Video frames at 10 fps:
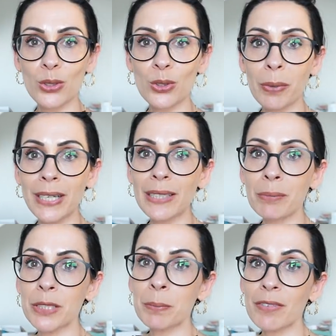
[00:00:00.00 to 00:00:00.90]
So, meine
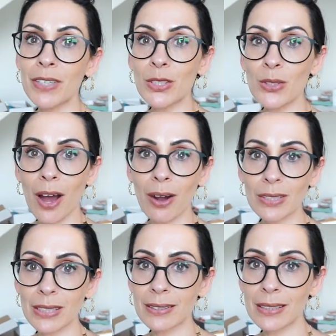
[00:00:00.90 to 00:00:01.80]
Lieben, ich bin wieder zu
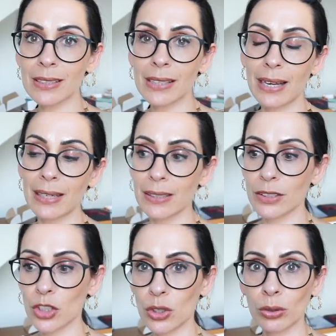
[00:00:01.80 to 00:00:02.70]
Hause. Es ist
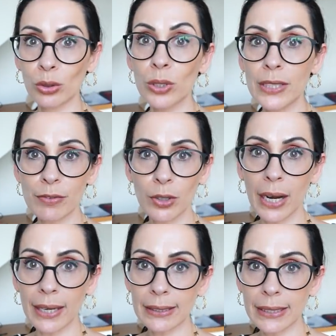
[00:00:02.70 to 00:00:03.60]
allerdings schon kurz vor
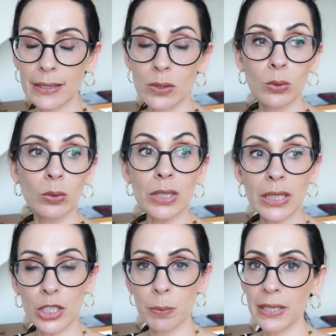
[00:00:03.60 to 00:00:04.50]
acht, also
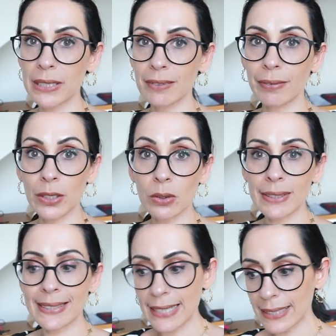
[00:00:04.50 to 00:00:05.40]
ultra spät. Ich war noch
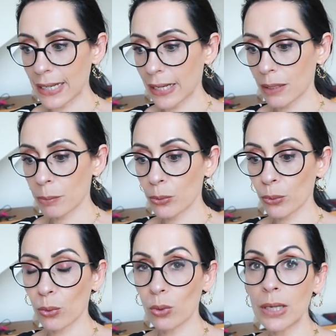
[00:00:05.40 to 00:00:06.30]
sehr, sehr lang im
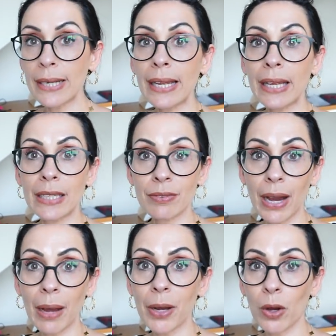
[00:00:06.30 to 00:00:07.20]
Büro. Ich
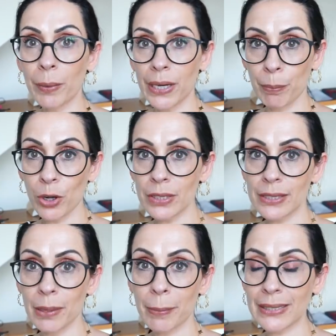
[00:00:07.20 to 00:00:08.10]
war aber auch bei der
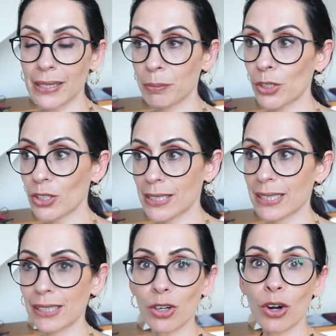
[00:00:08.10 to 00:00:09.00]
Post. Der Max hat mir Gott sei
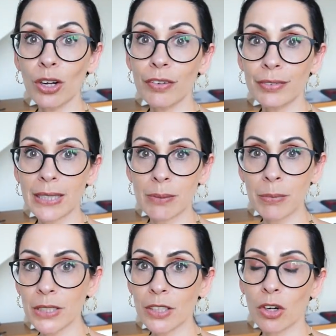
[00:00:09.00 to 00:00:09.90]
Dank geholfen. Der ist
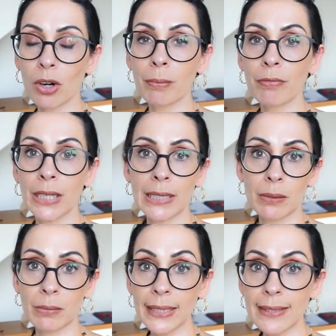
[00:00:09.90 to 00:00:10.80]
mitgekommen wegen
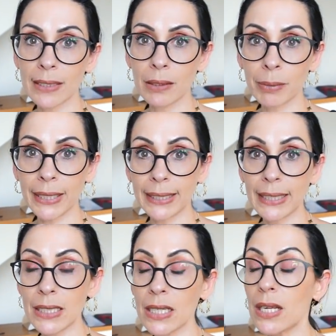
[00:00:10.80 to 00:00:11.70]
dem riesigen
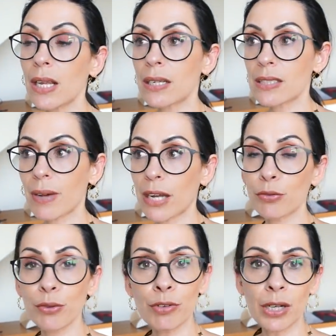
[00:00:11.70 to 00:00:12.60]
Paket. Es waren
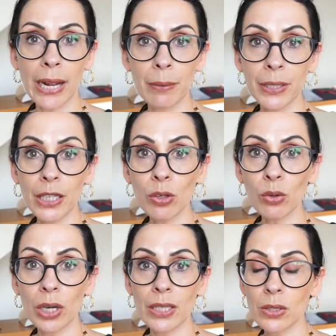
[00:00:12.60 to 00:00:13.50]
5,5
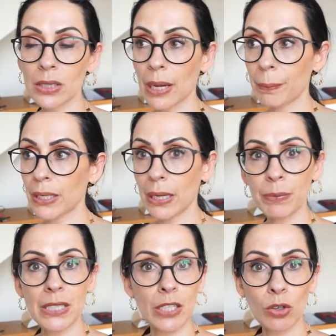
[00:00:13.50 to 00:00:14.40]
Kilo, also ich habe
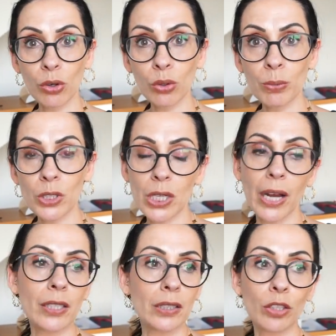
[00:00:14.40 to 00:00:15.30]
knapp 10 Euro
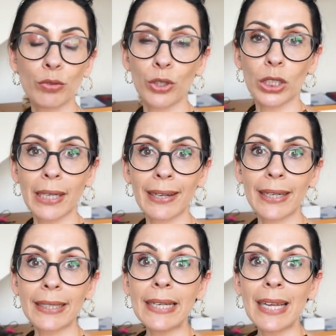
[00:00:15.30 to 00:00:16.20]
bezahlt, ging voll
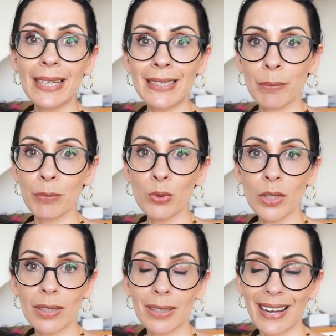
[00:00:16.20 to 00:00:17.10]
klar. Ich habe
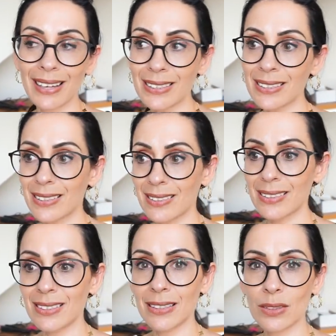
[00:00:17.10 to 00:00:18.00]
nur Angst, dass
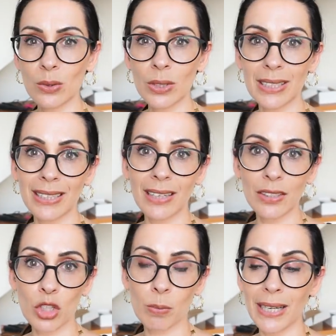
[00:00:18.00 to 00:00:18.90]
die den so durch die
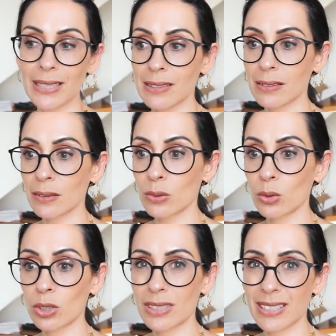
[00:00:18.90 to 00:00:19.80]
Gegend schmeißen
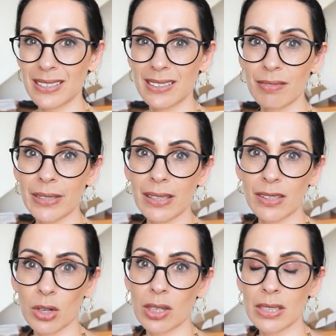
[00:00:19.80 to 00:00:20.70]
und dass die
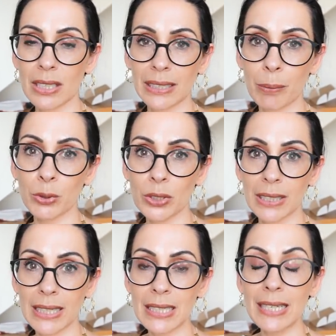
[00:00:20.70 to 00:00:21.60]
Windeltorte dann
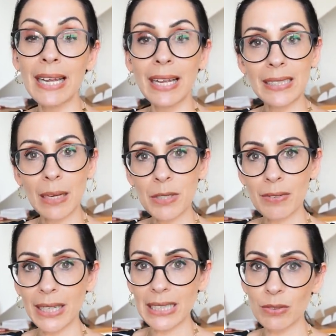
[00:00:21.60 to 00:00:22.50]
kaputt geht. Ich habe
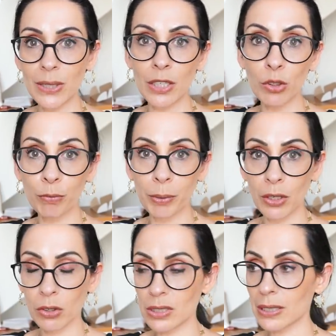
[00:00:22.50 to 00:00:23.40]
zwar ganz viele
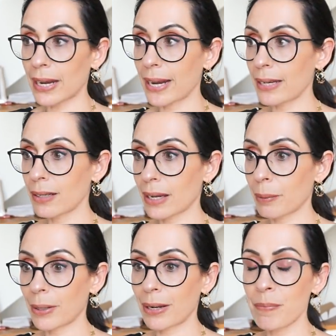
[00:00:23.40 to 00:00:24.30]
Luftballons rein,
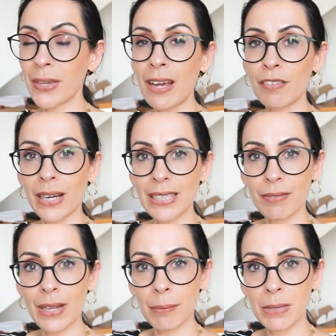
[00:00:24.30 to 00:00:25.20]
aber
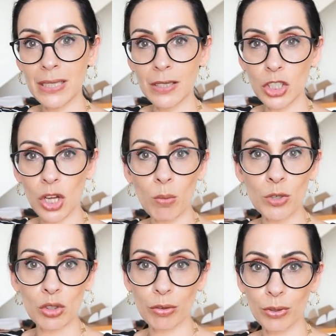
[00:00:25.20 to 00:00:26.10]
vielleicht wäre ein bisschen
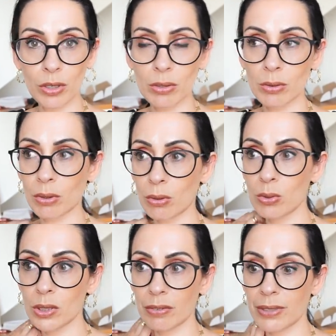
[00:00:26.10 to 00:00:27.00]
Schaumstoff oder so noch
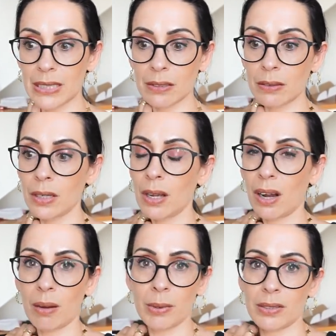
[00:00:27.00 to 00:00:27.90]
gut gewesen.
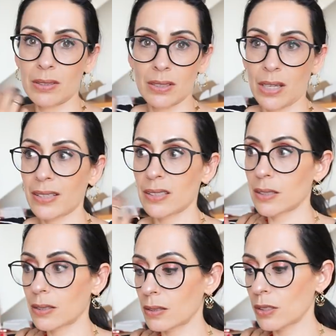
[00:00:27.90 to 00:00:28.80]
Aber das hatte
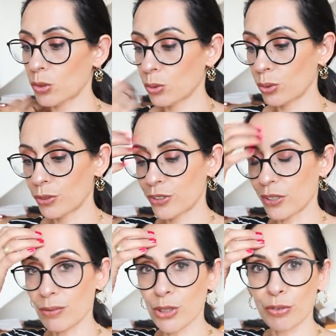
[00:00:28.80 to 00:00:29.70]
ich jetzt nicht und
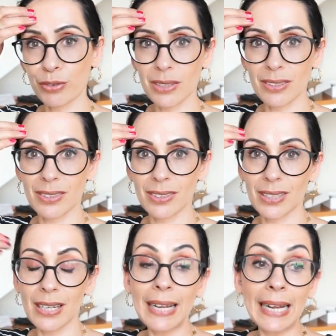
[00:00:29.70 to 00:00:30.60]
ja, ich hoffe, dass dass das
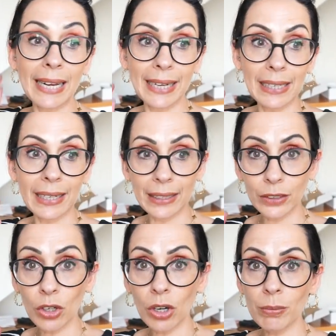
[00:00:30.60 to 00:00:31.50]
jetzt heil
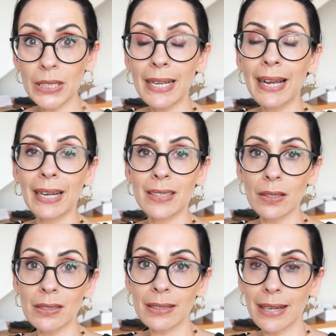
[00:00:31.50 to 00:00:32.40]
ankommt.
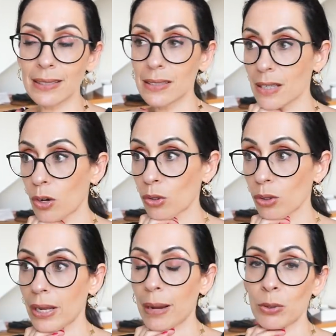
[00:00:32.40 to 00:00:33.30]
Ansonsten hat sich auch
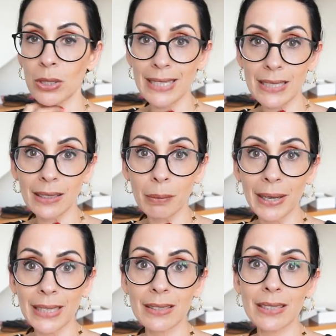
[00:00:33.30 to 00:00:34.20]
noch eine Abonnentin
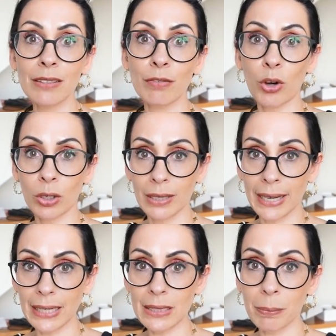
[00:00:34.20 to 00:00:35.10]
gemeldet, die
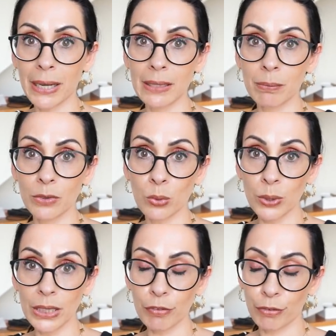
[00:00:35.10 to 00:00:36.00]
gewonnen hat bei dem
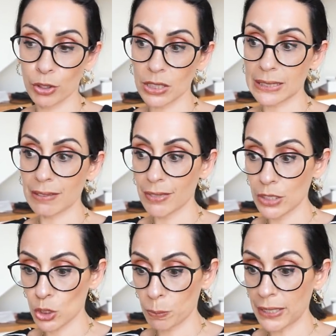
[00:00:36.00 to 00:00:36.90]
Green Force
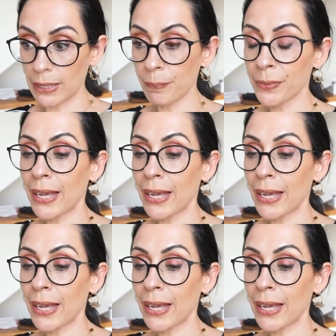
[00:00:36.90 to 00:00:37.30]
Gewinnspiel.